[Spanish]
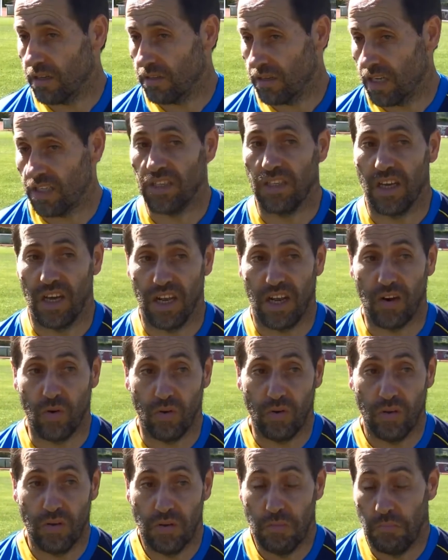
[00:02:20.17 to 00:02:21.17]
o sea, así de claro
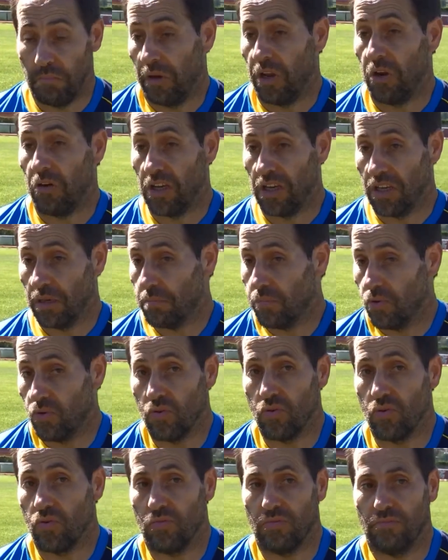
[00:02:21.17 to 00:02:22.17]
pero el
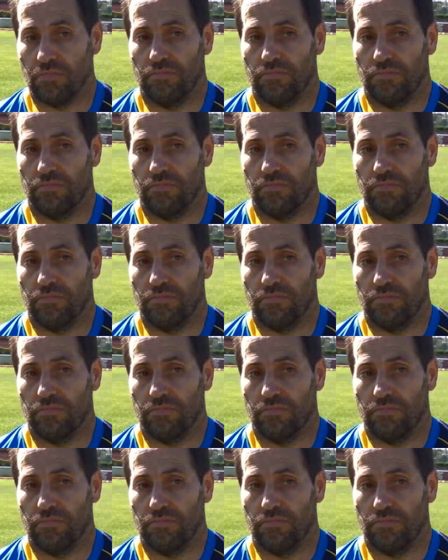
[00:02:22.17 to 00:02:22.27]
equipo